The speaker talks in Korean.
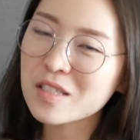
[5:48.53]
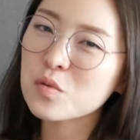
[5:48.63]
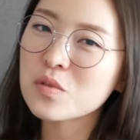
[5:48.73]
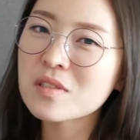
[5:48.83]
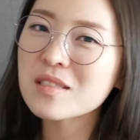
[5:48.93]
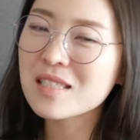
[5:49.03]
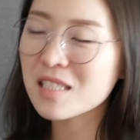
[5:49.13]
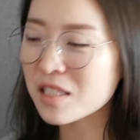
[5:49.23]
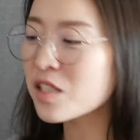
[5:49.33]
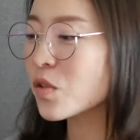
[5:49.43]
이유는
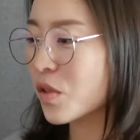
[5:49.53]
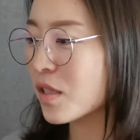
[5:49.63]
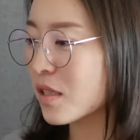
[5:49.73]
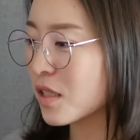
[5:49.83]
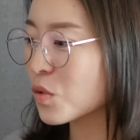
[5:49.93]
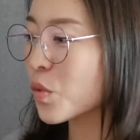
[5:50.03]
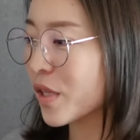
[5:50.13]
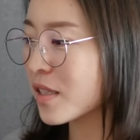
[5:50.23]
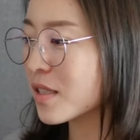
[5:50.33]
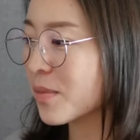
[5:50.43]
기질적인 이유도
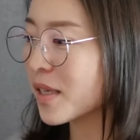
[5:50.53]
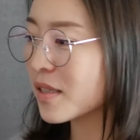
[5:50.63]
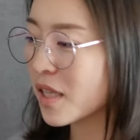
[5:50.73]
있겠지만